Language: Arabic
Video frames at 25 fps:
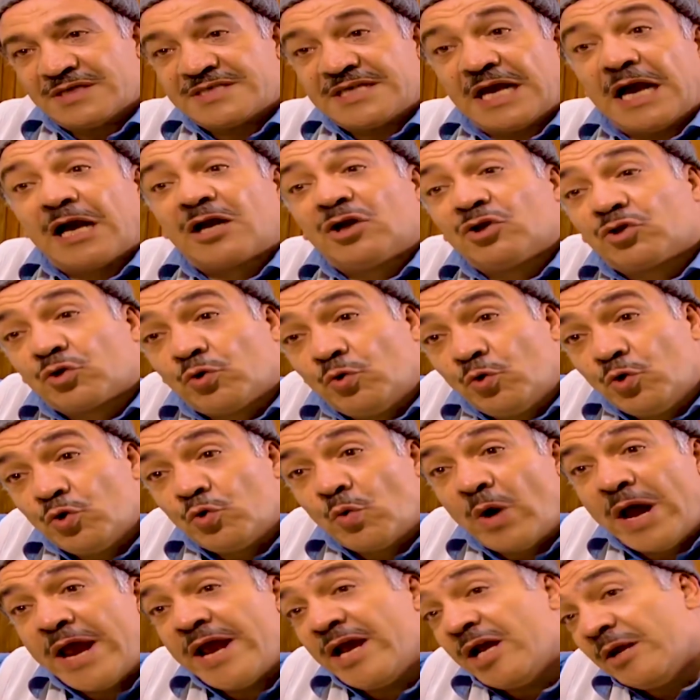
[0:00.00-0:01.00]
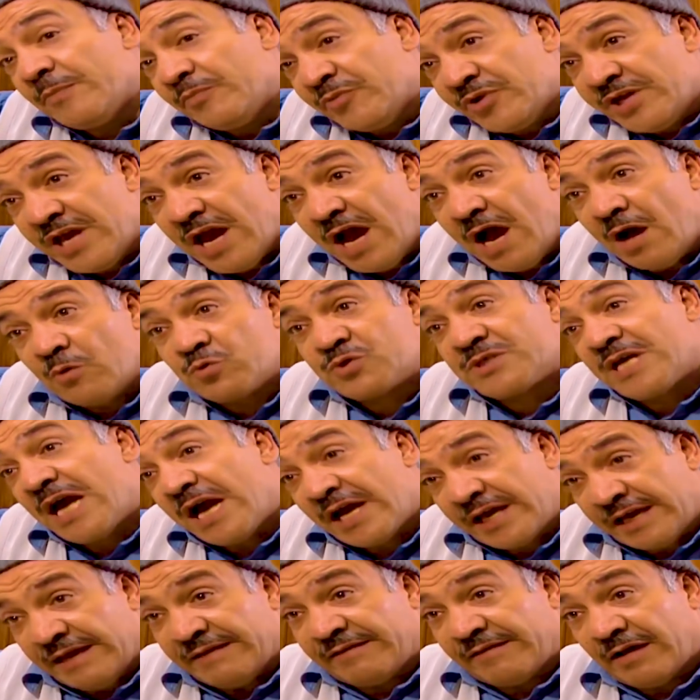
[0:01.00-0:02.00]
اصحك تكون واقع بدقيقة
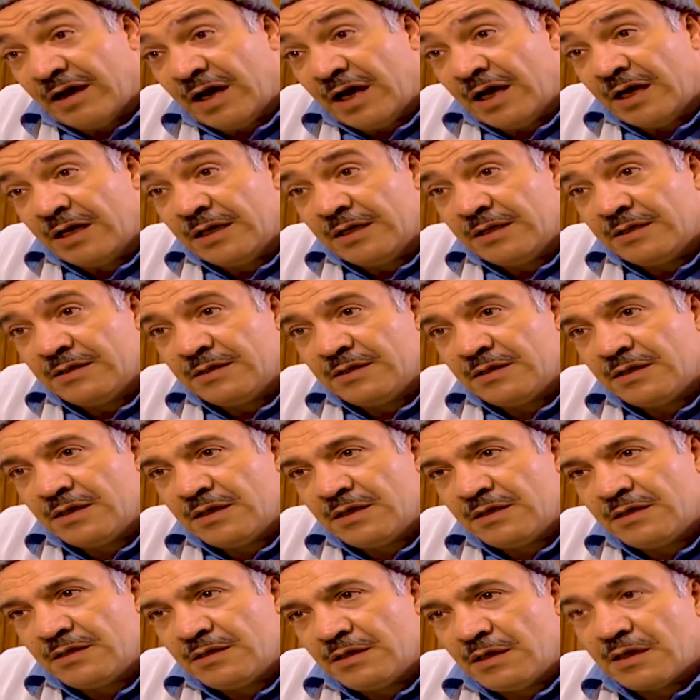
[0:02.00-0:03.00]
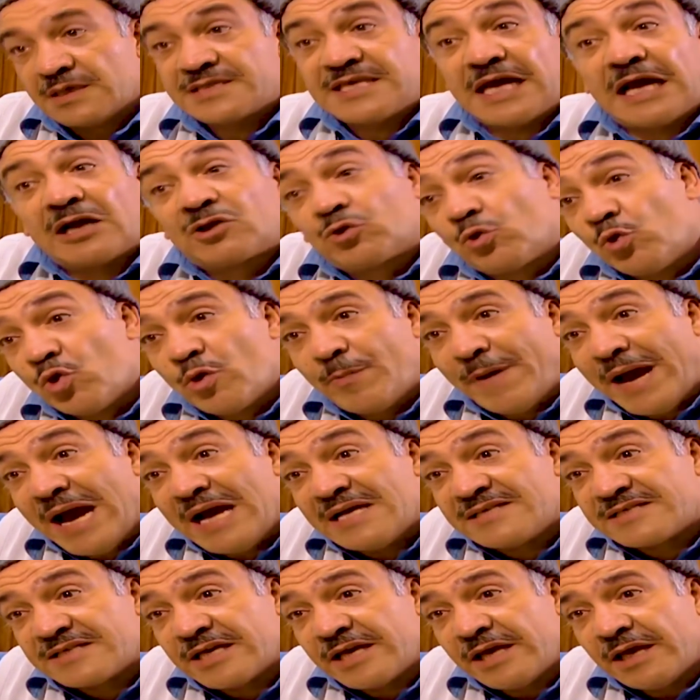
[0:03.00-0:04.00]
وساكت ها اصحك تكون
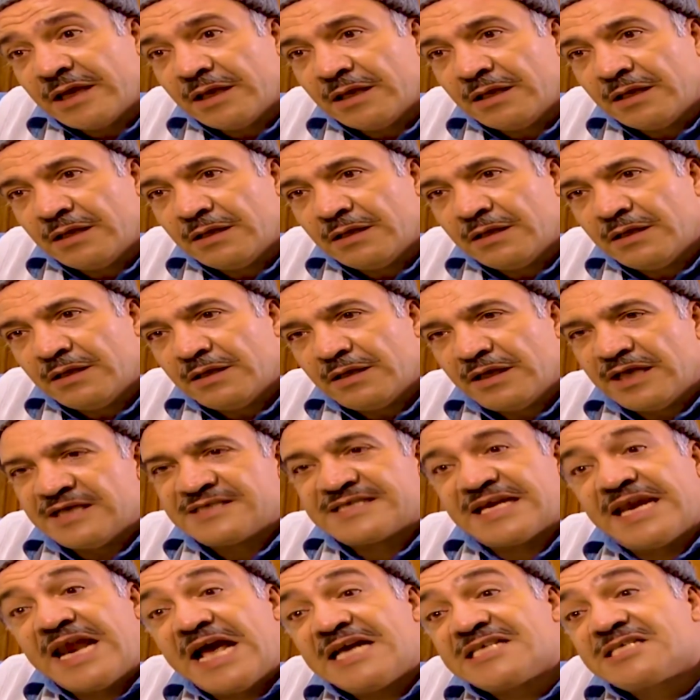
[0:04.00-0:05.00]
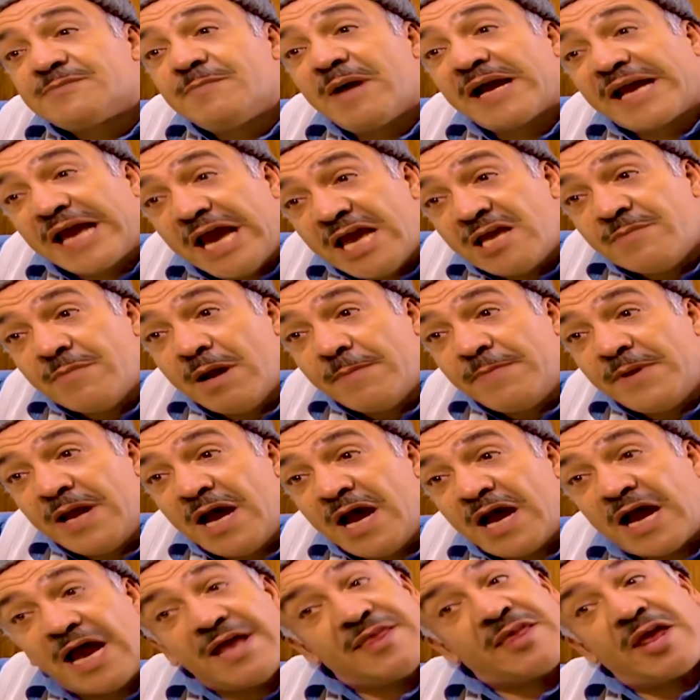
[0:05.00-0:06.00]
بعازة إذا لازمك أي
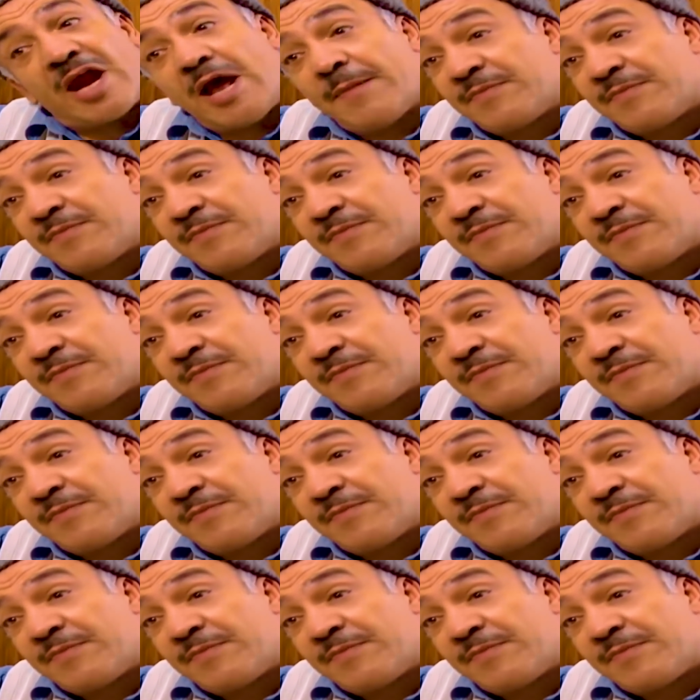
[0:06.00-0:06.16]
مبلغ أنا